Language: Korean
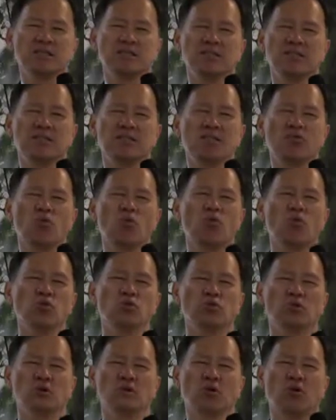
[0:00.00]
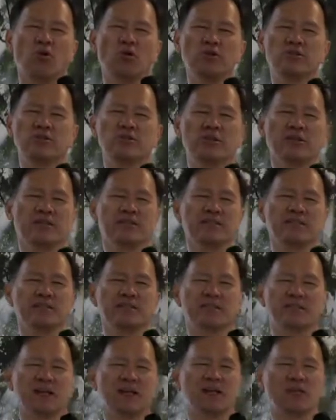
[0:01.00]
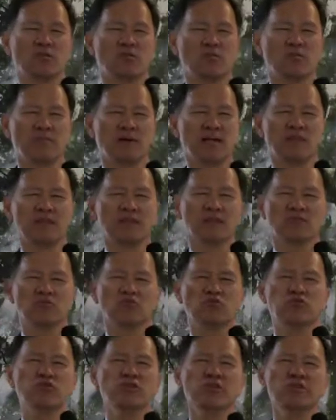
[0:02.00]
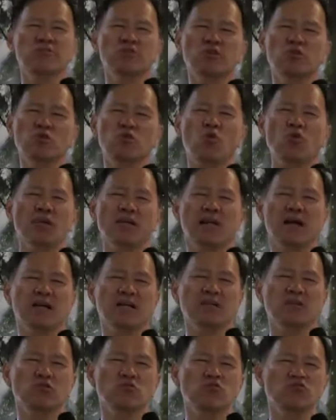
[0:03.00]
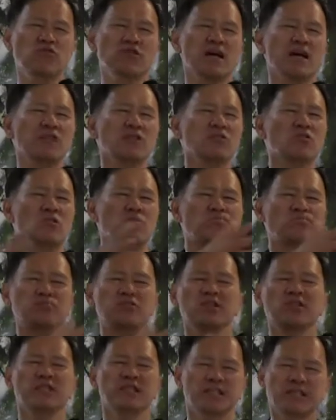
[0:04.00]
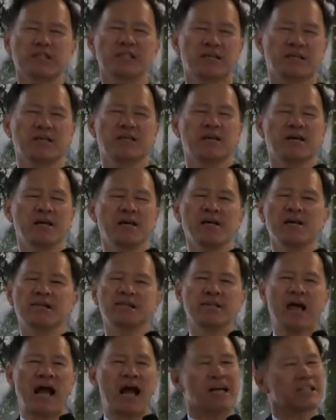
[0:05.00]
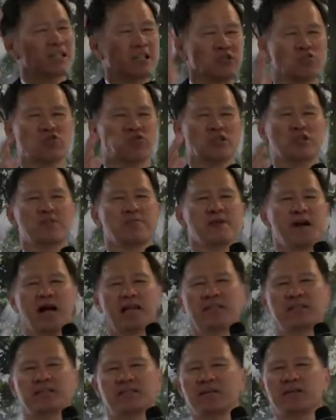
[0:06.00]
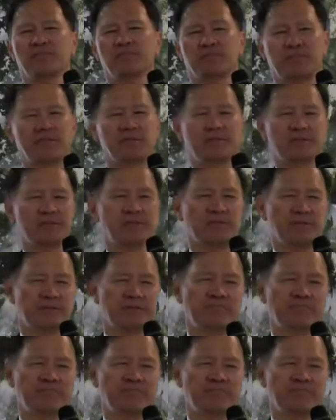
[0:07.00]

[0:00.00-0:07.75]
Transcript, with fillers: 이 옷을 걸쳐야 되는 것 마냥 주님을 소개하기 위한 것 뿐이지 사실 주님이 아니다 이 말이죠.